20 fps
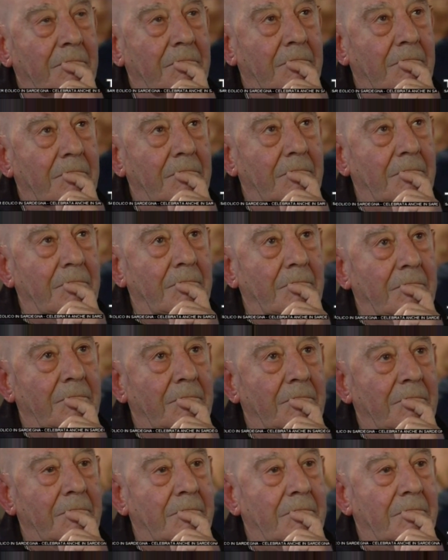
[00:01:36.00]
altre
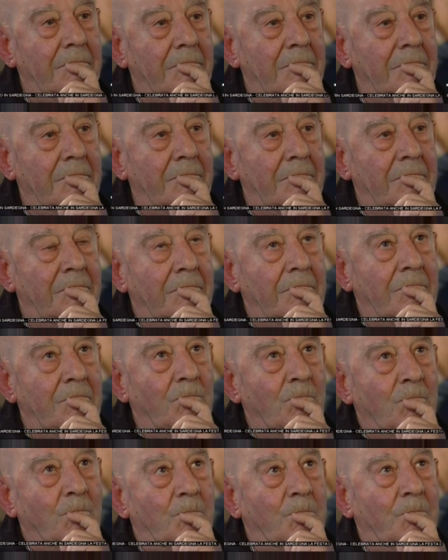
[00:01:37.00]
cose della vita, tutto
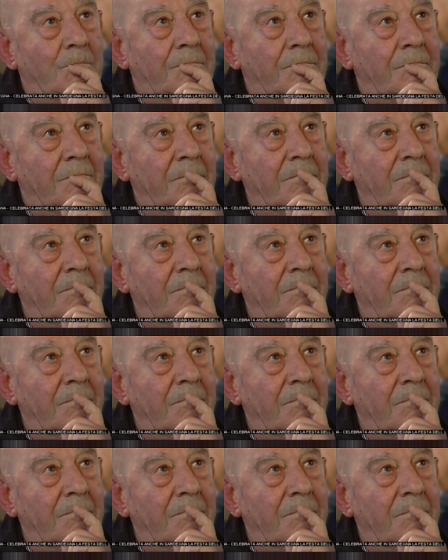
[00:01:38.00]
quanto,